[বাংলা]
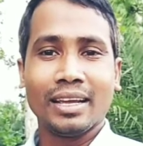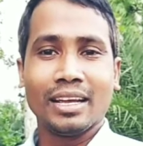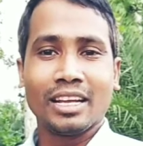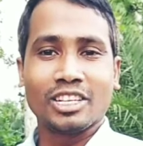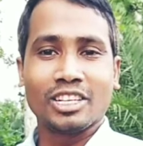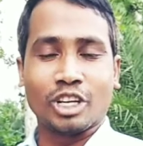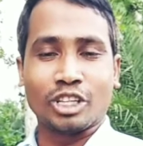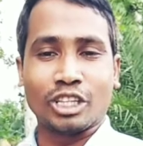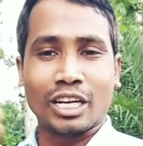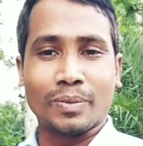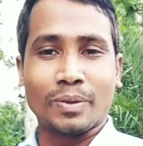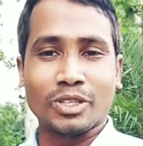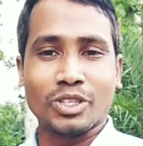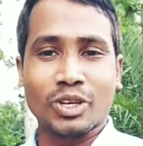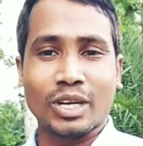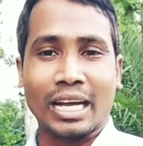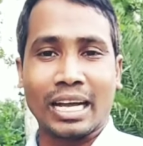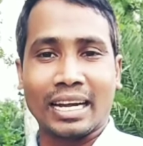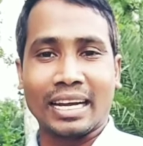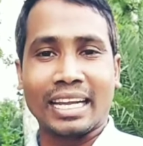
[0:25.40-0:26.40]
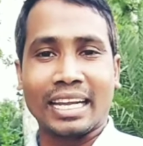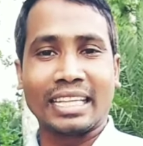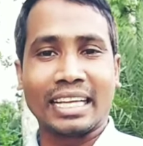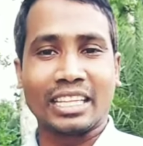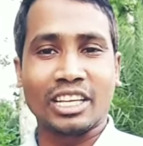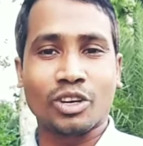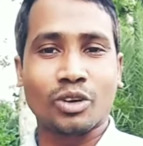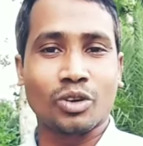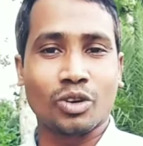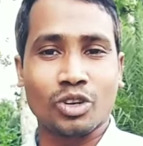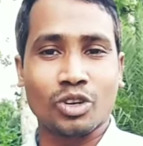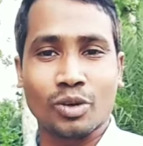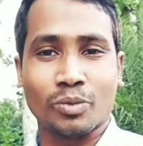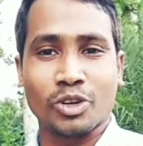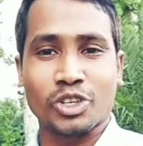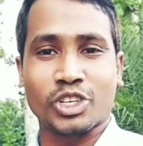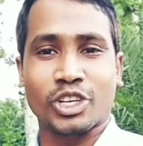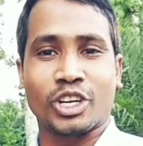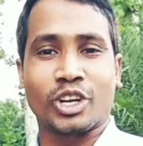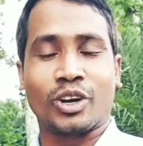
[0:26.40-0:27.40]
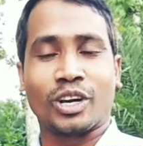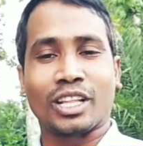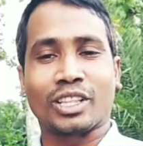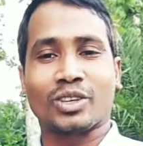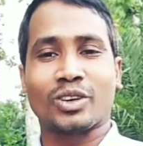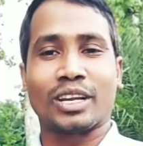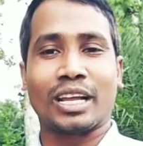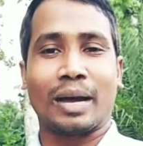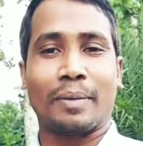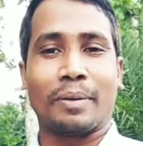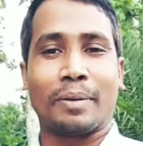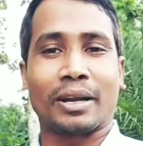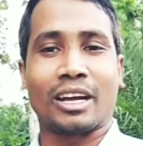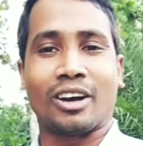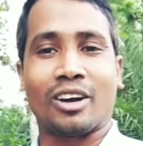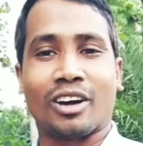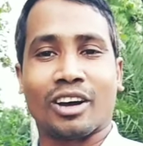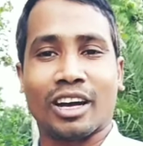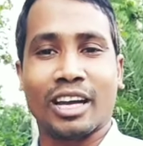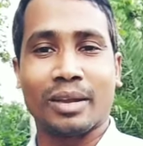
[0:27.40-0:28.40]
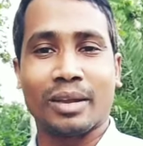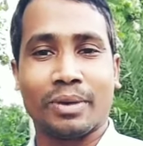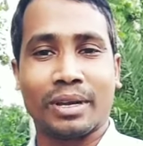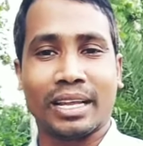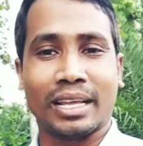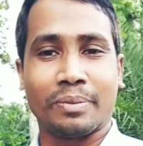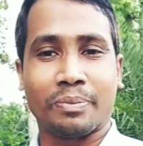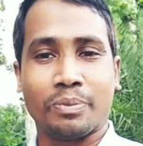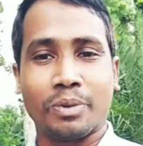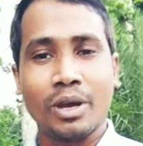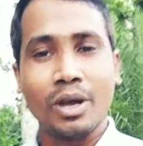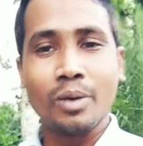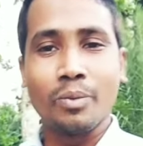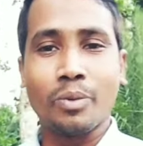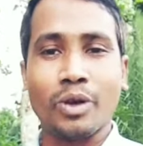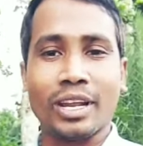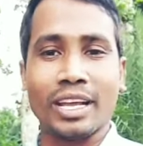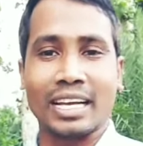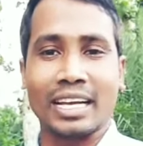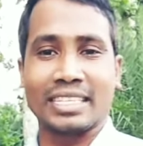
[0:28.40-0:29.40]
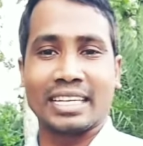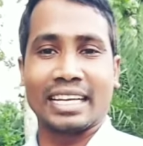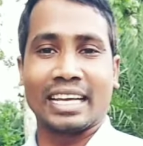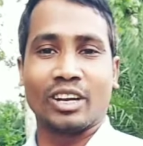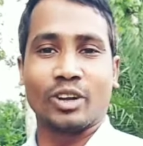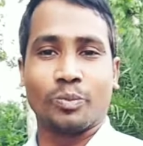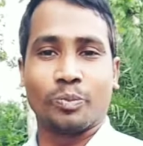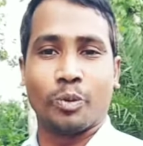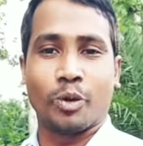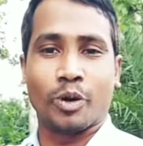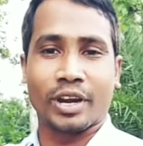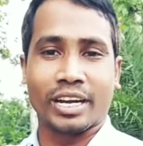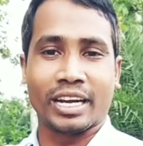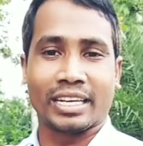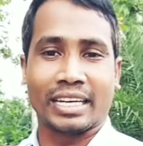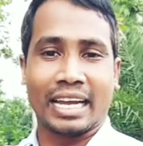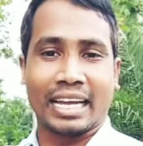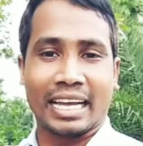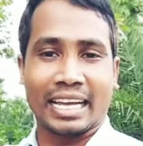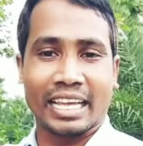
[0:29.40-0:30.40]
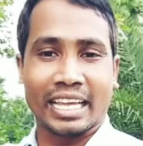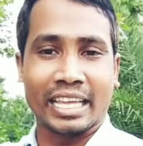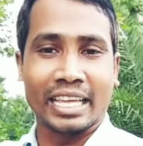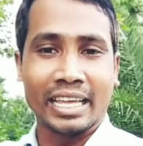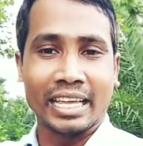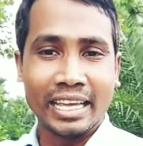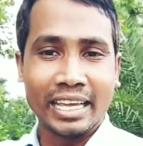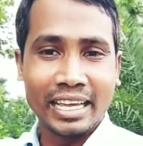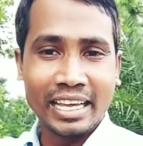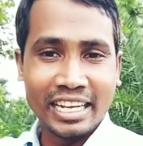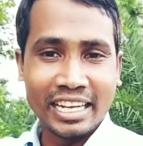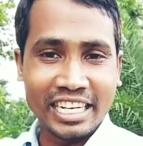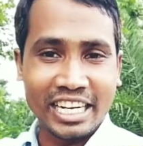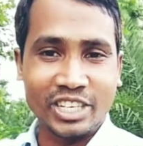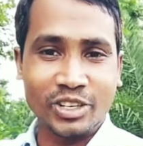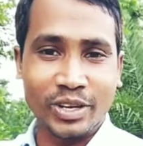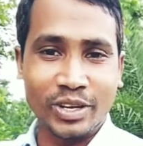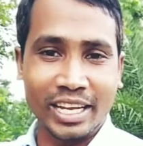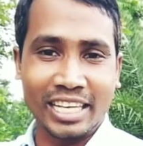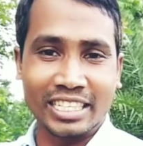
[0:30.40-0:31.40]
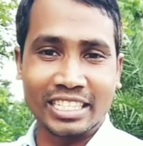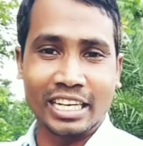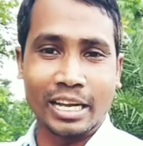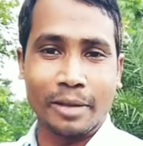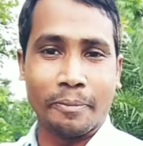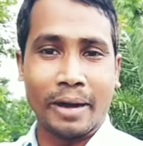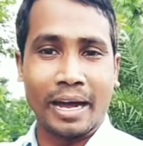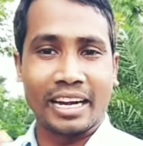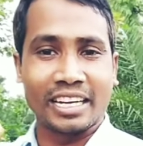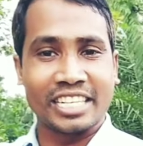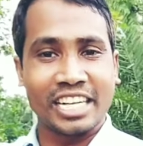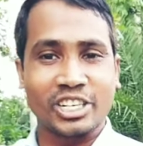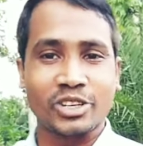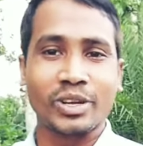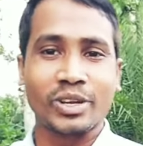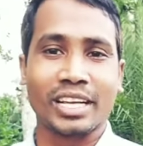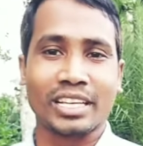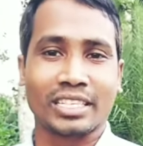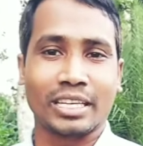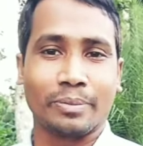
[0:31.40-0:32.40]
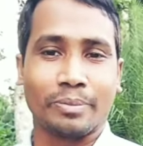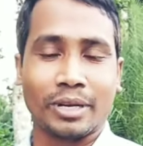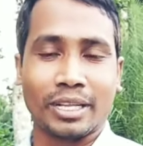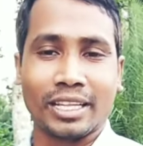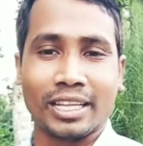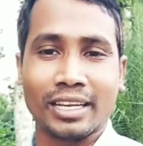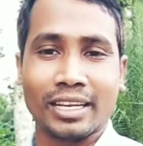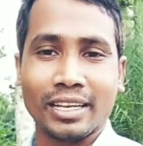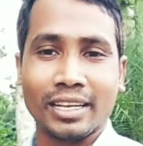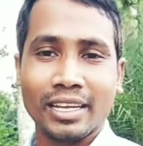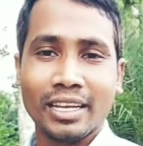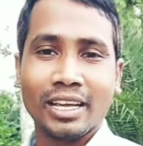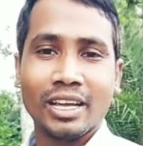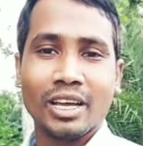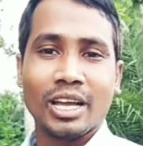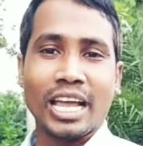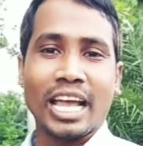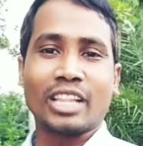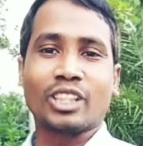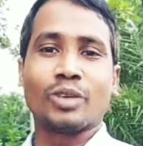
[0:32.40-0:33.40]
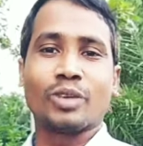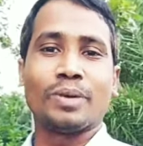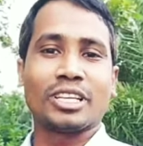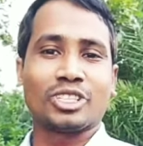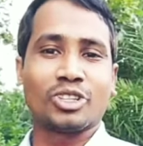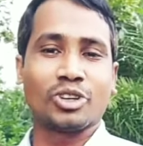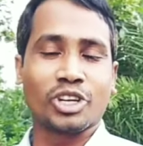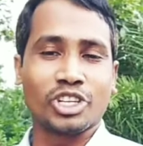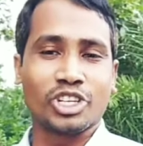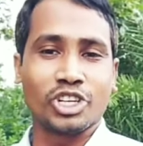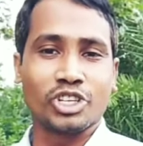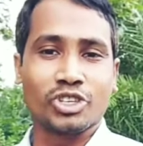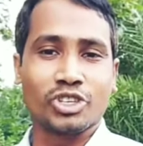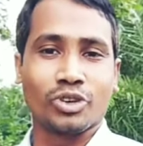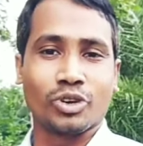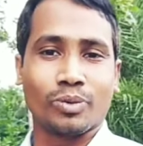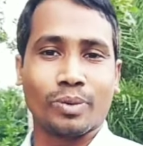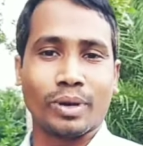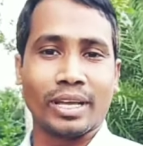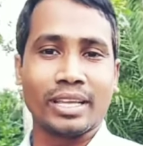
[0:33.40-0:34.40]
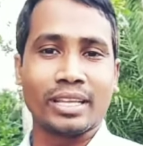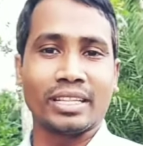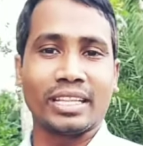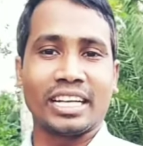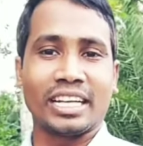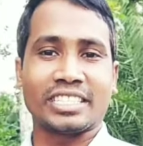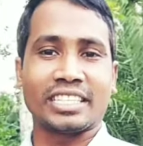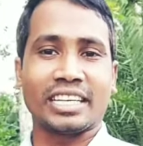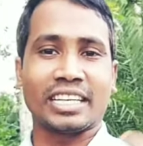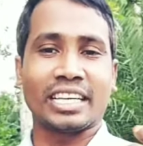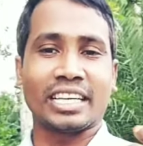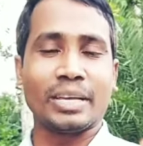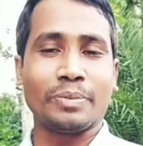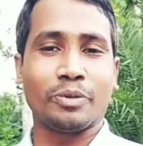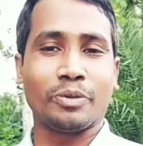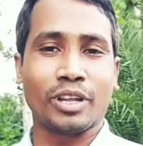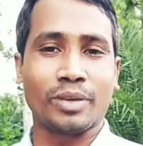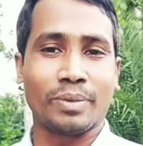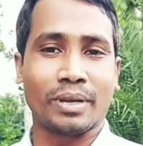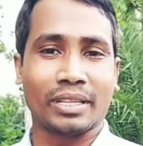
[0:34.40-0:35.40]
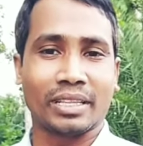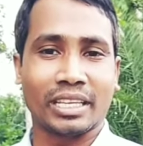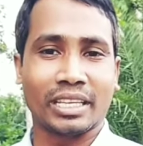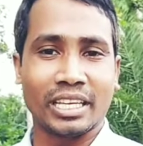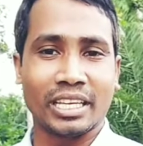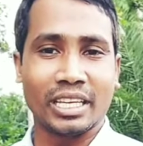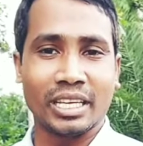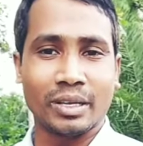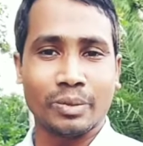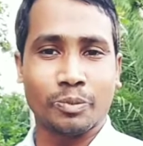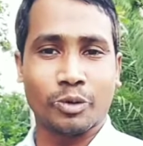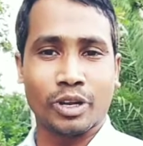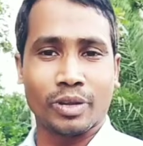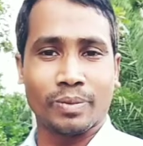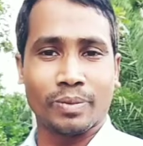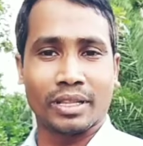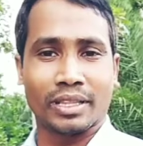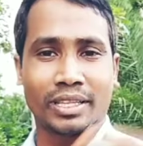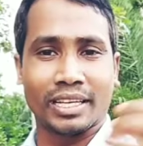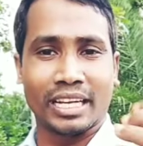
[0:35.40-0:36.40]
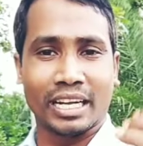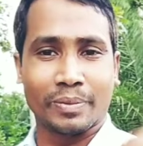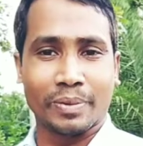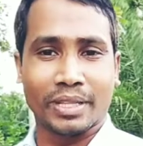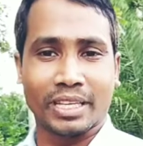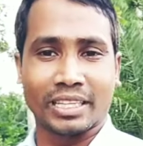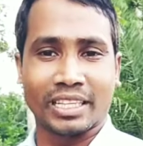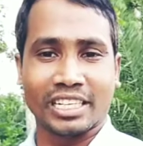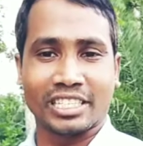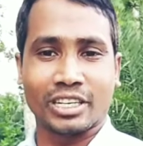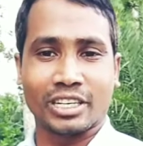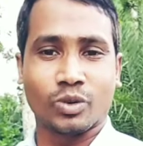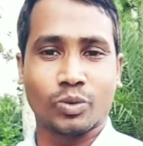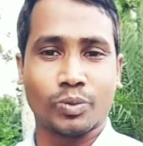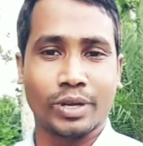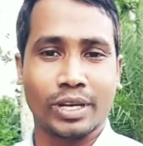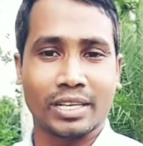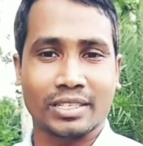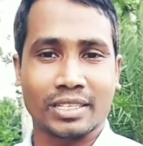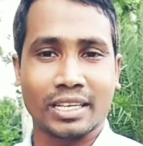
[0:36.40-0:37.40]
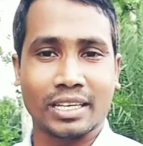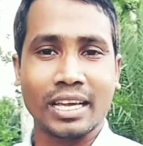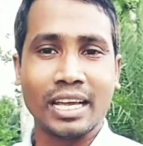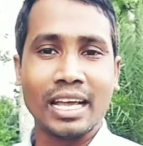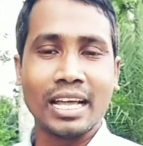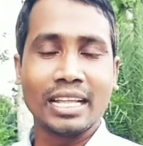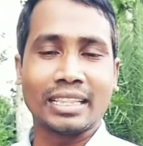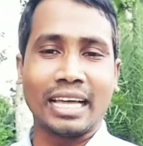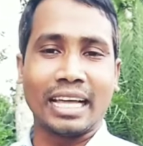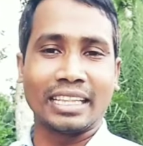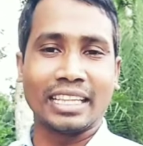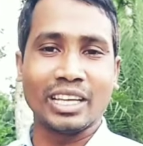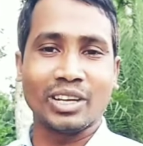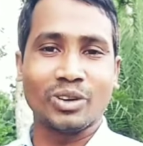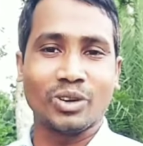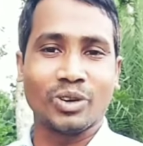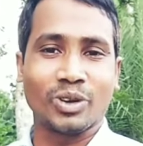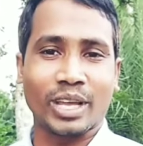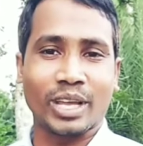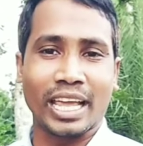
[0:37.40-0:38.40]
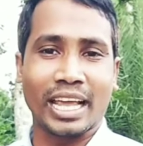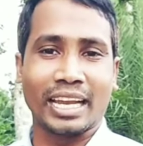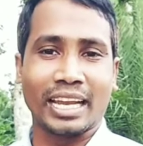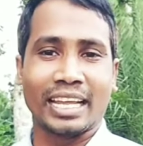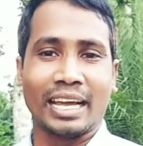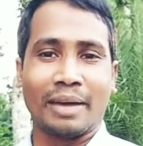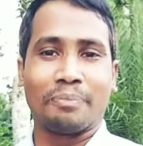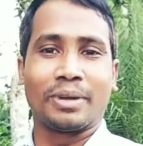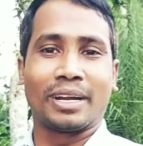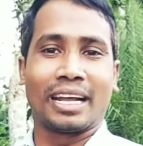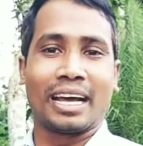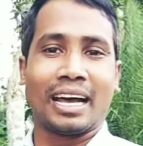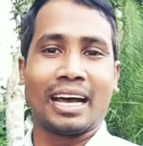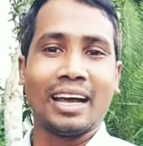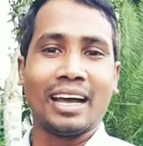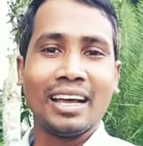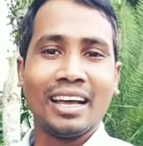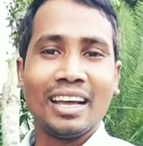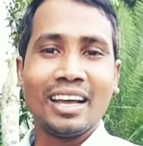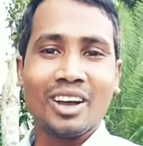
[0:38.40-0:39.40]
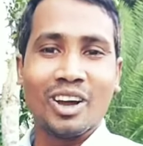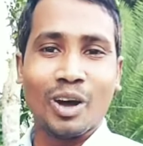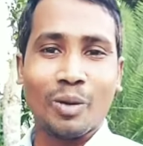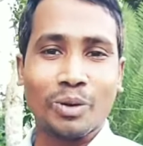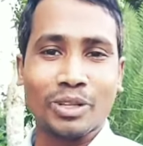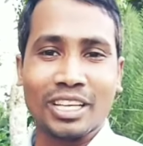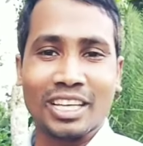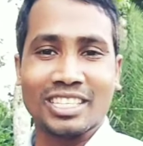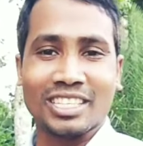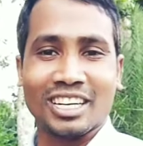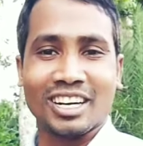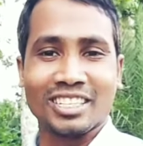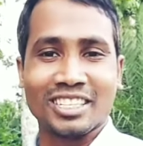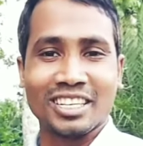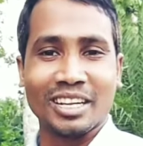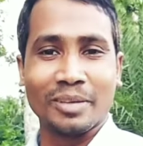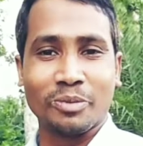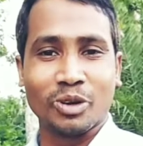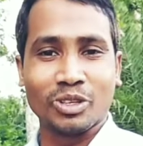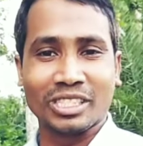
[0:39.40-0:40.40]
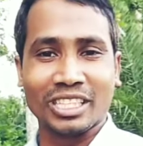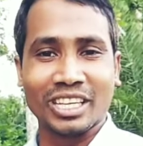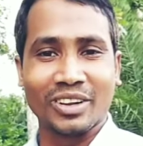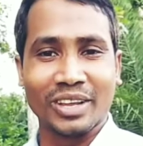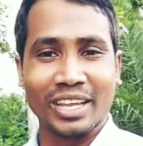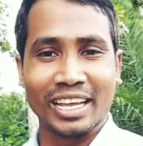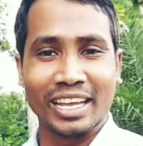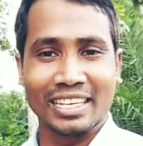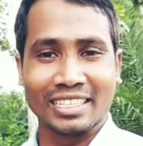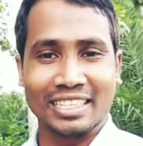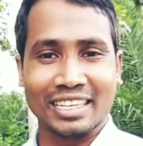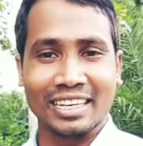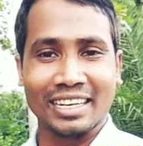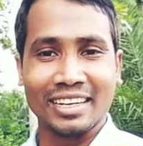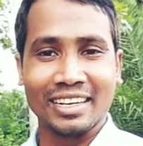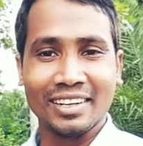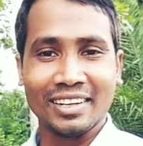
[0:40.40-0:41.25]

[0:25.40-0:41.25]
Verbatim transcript: সতেরো বছর খান নাই তাতে কোনো সমস্যা নেই হঠাৎ করে আবার খাওয়া খাওয়ির মানে পড়ে গেছেন কেন পকেটের টাকা কি শেষ হয়ে গেছে না ফান্ড শেষ হয়ে গেছে আপনাদের এত ব্যস্ত কিসের জন্য ভাই দেশটা কি পরিমাণ কি পরিমাণ দেনার ভিতর দেশটা ডুবে আছে তার দিক কোনো খেয়াল নেই আপনারা ক্ষমতা যাওয়ার জন্য অস্থির হয়ে গেছেন